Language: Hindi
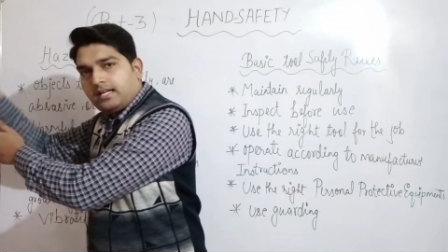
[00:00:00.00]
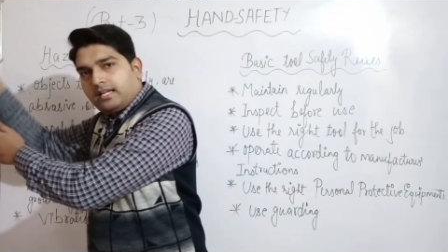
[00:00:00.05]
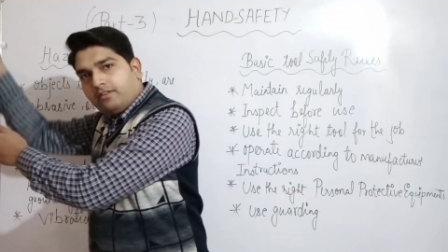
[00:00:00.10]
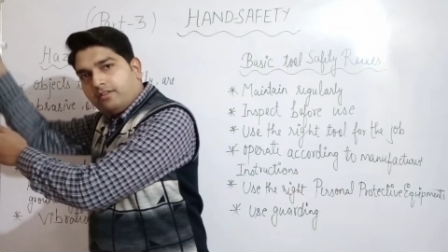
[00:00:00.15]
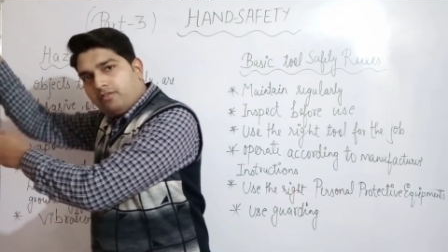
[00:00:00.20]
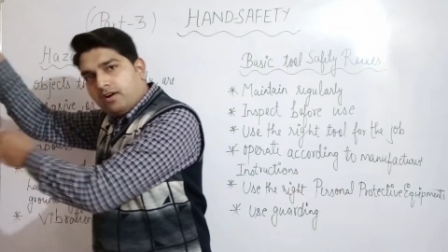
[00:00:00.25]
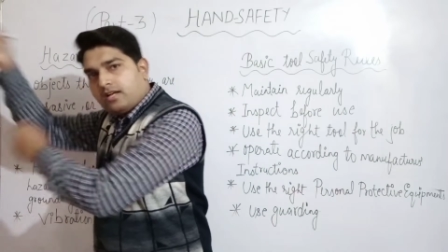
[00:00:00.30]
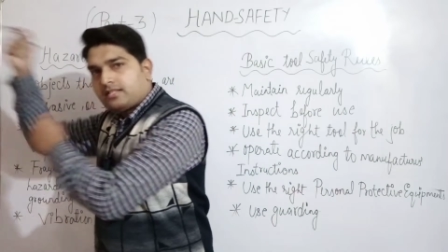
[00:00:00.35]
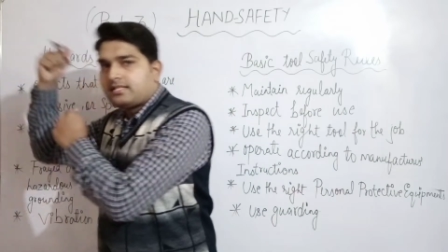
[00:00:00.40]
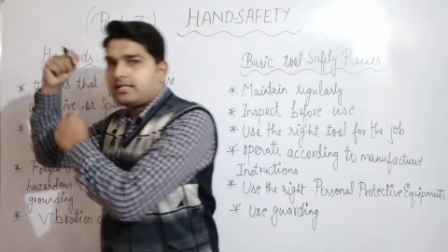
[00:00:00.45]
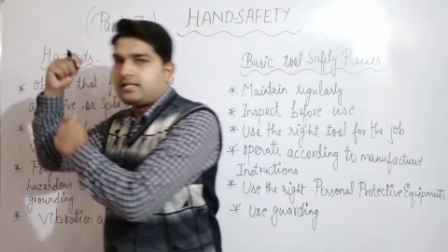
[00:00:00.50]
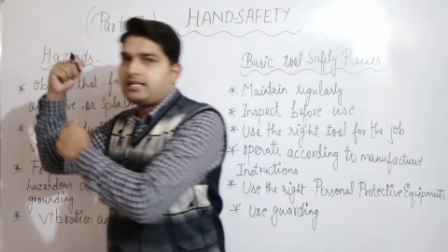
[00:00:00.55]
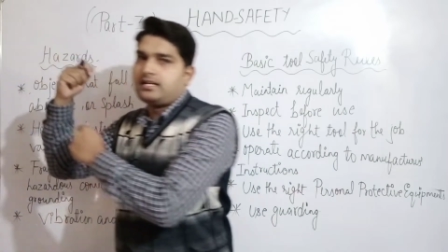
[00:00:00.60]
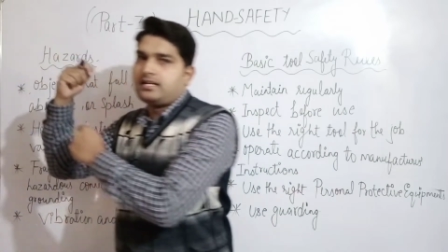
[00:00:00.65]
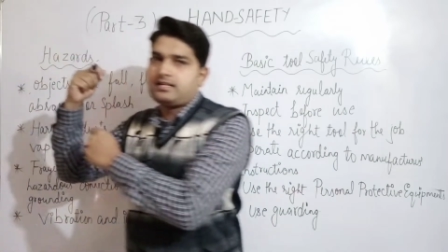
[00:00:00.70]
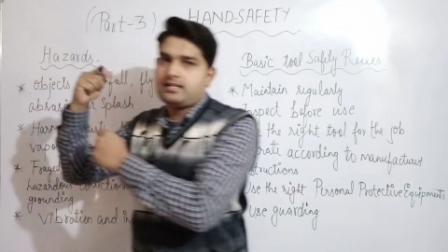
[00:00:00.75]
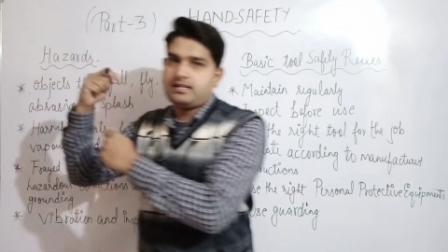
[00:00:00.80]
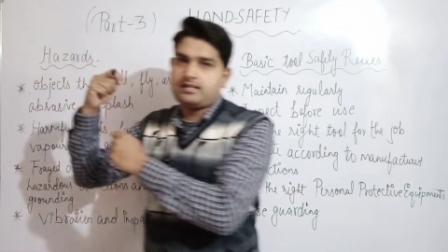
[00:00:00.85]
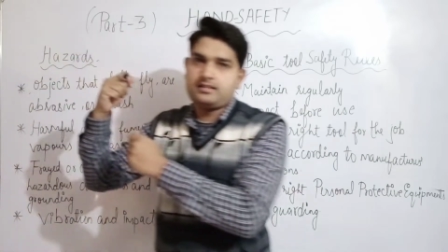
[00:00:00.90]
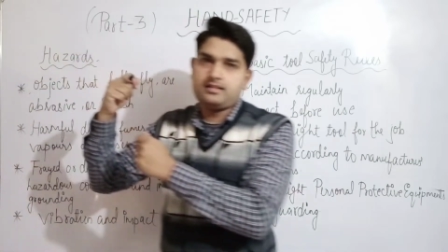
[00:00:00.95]
के वहाँ से कट
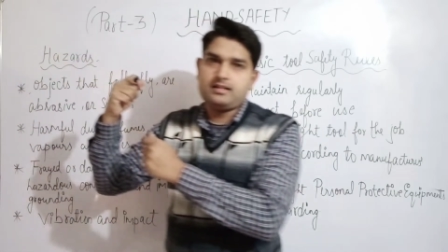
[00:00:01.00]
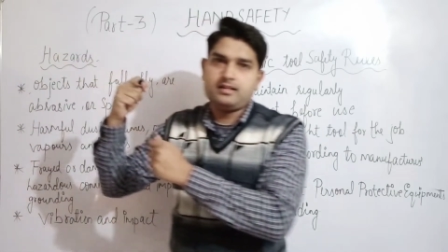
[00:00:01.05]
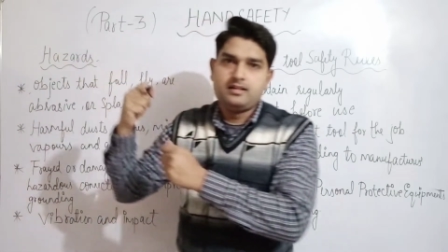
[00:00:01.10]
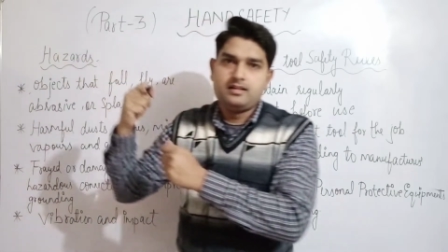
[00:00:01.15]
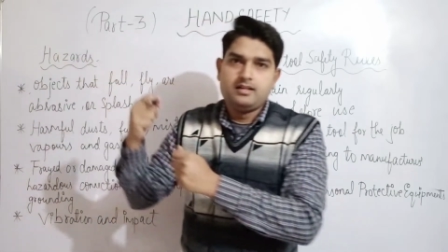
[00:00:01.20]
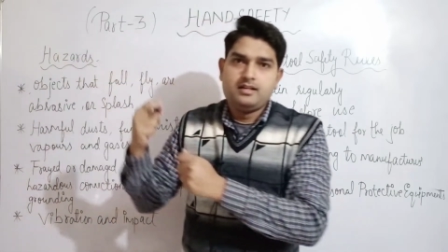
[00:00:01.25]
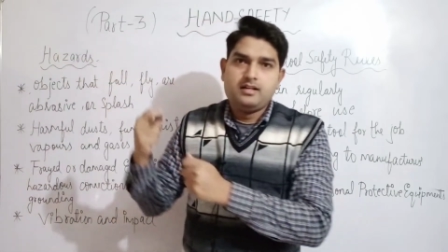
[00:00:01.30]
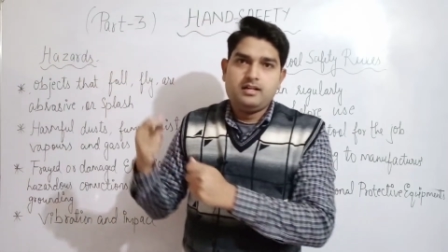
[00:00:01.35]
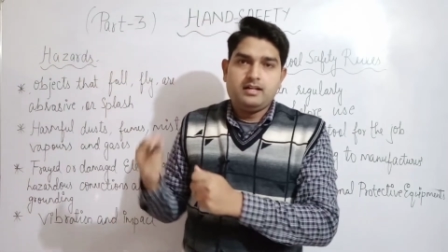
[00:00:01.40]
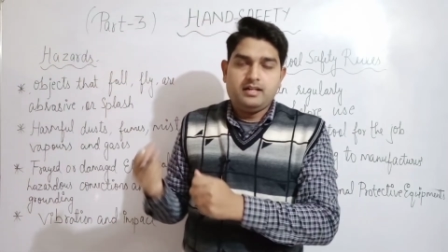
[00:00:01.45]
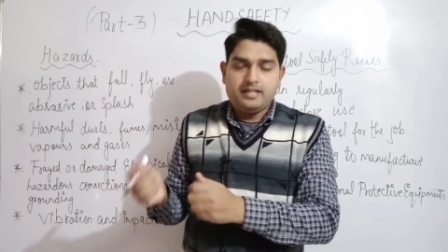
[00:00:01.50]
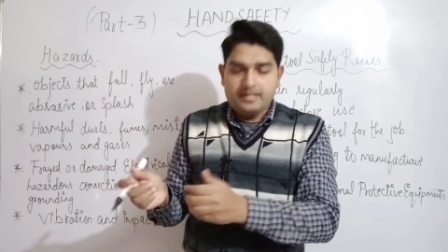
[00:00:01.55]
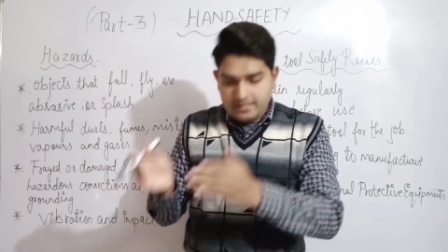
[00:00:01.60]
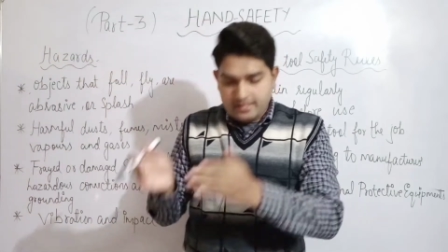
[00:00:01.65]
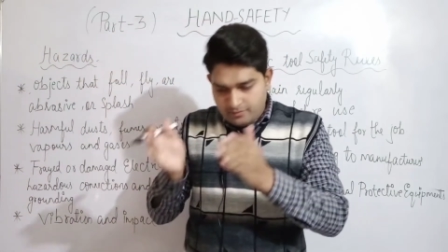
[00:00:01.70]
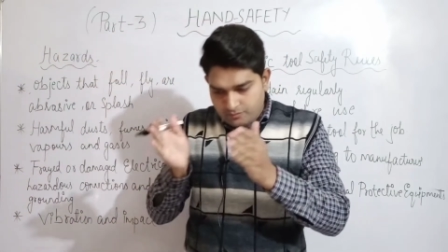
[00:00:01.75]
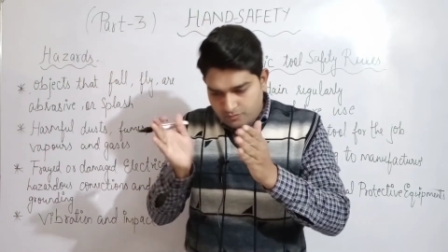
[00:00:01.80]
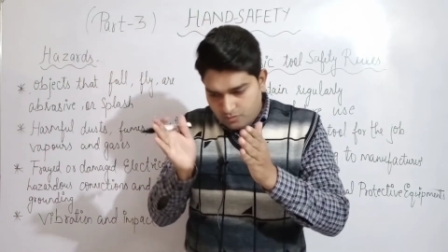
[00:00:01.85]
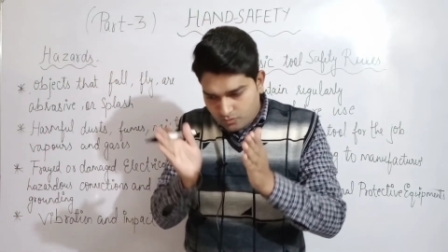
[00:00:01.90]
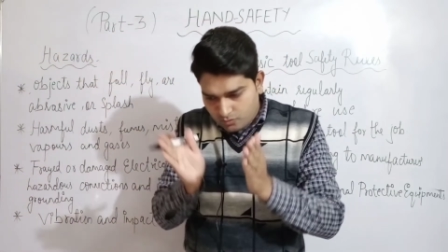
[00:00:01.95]
करता
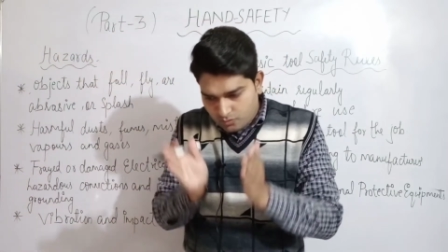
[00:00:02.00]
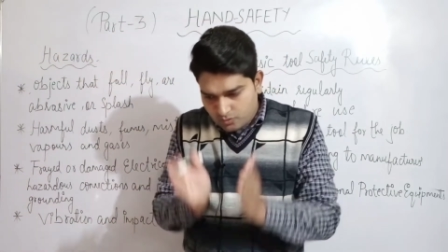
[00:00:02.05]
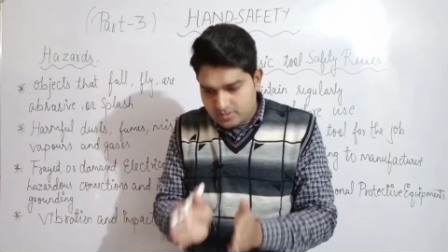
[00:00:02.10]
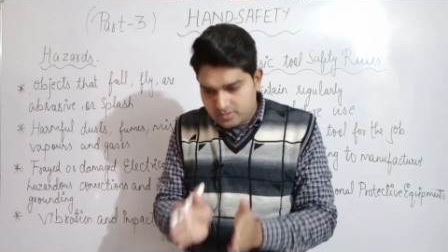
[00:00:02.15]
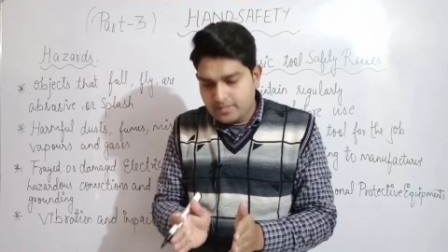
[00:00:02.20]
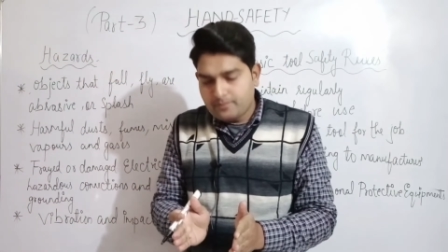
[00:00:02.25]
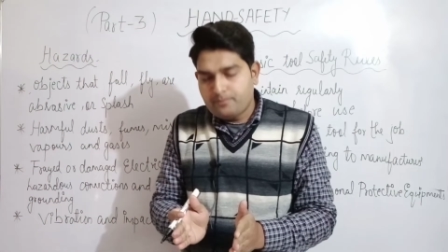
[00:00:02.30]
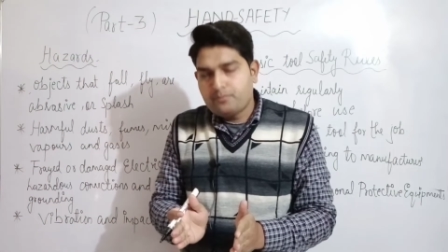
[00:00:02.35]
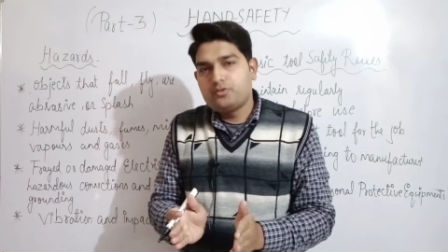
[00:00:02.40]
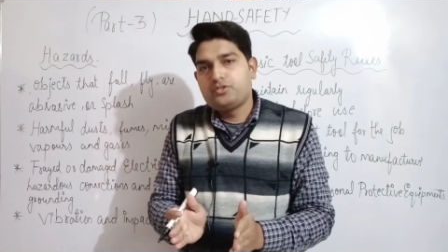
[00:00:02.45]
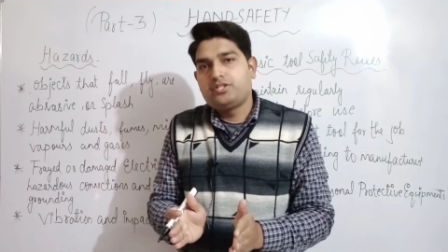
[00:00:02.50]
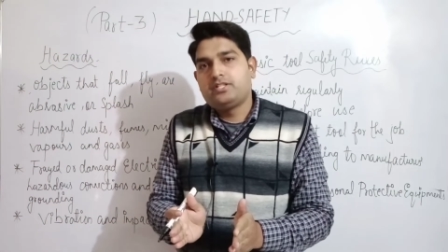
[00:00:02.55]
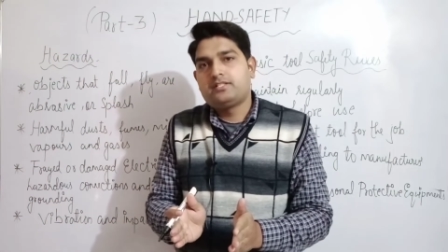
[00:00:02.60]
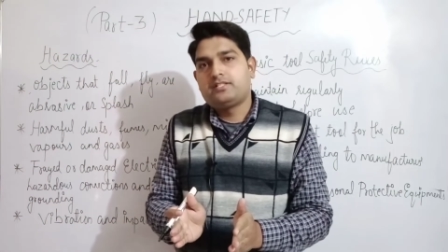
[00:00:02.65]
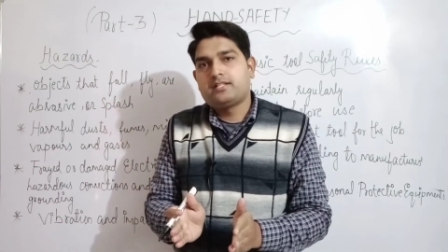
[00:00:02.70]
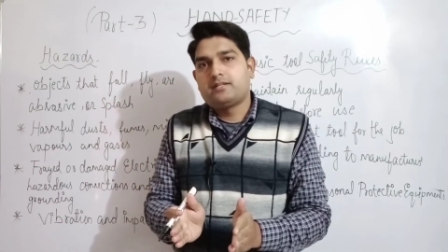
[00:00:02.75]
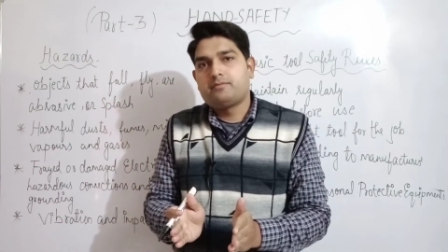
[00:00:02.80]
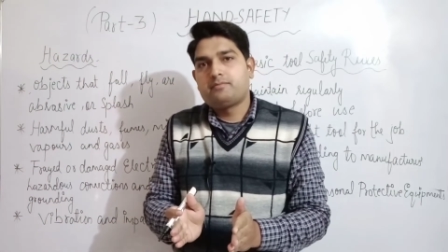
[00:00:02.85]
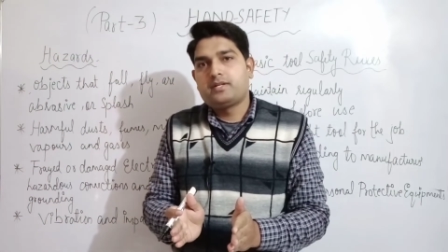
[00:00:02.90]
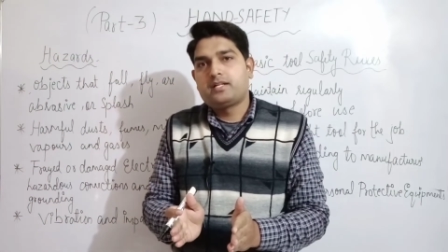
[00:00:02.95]
लेकिन वो उसी
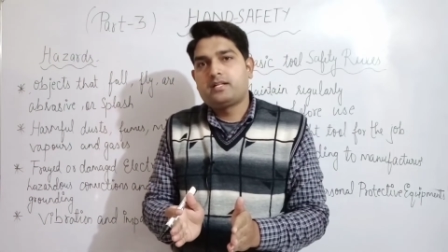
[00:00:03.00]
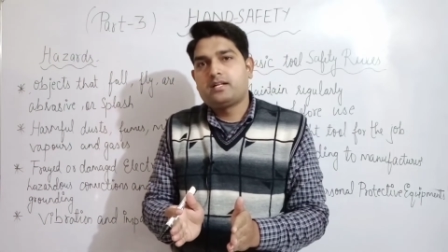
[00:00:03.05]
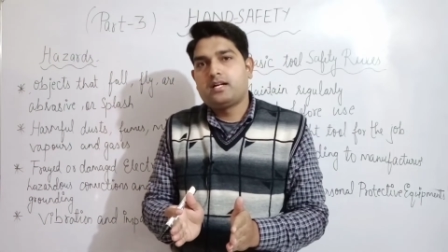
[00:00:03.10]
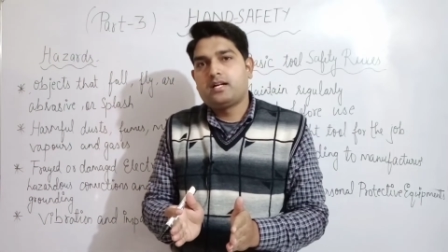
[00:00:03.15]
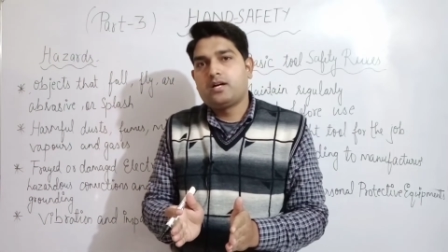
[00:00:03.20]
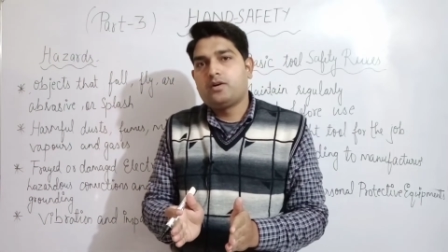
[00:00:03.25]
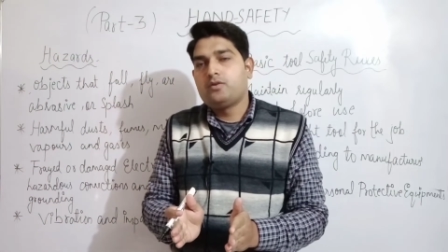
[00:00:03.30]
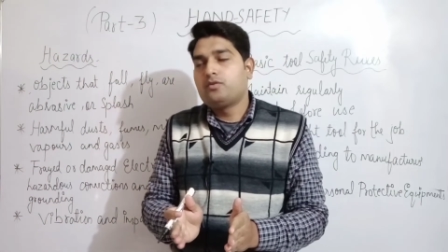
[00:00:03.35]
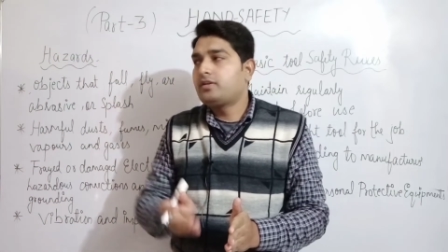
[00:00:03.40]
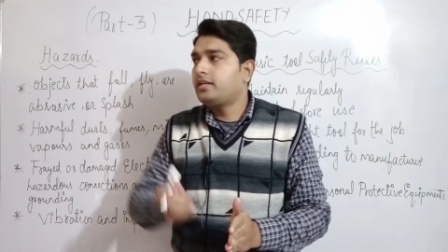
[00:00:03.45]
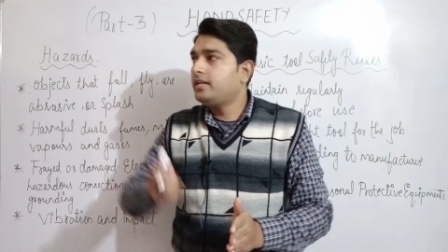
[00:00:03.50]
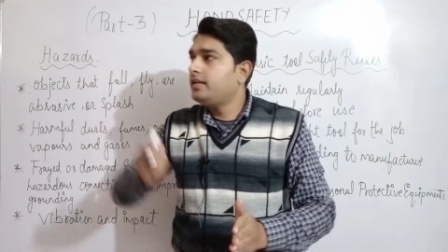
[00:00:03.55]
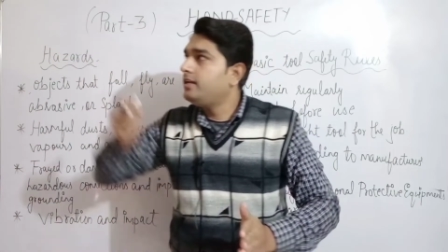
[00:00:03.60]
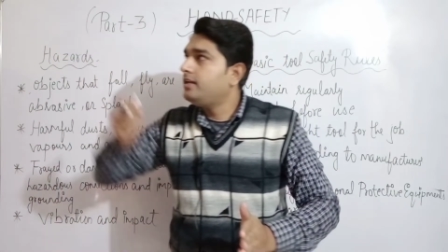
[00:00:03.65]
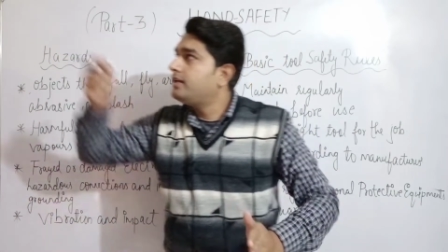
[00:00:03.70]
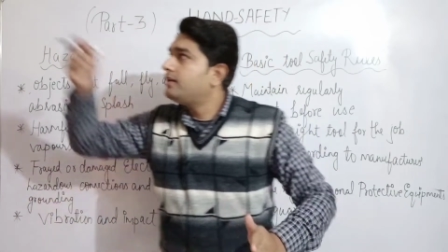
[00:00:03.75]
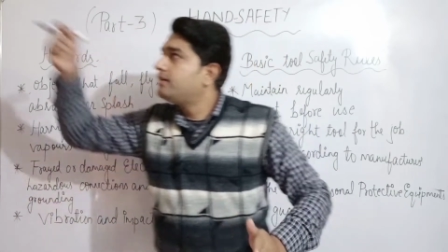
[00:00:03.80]
पोजीशन पे खड़ा होके